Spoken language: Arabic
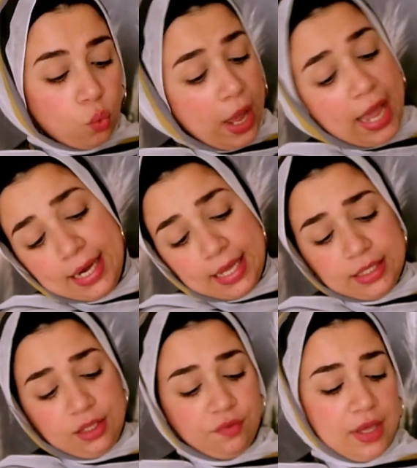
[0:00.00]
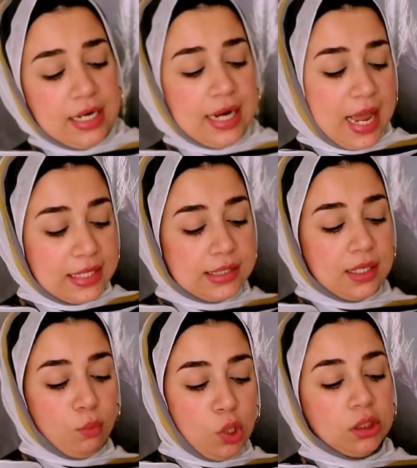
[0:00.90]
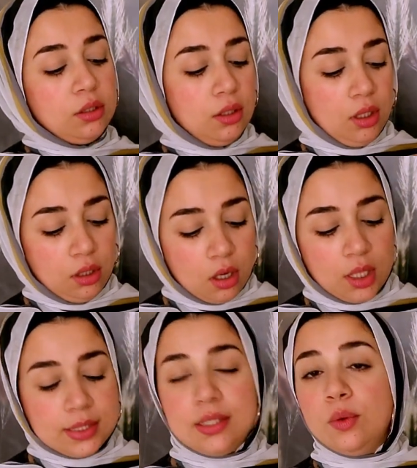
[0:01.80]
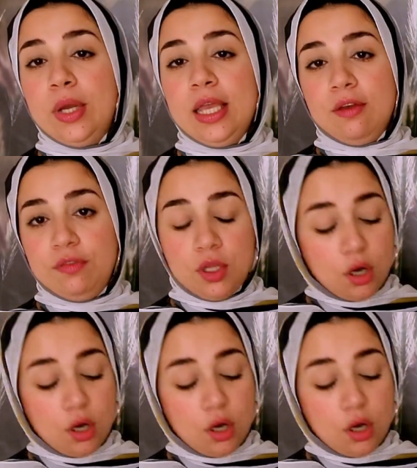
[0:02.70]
وعليه فان انسب وقت للعلاقه الزوجيه في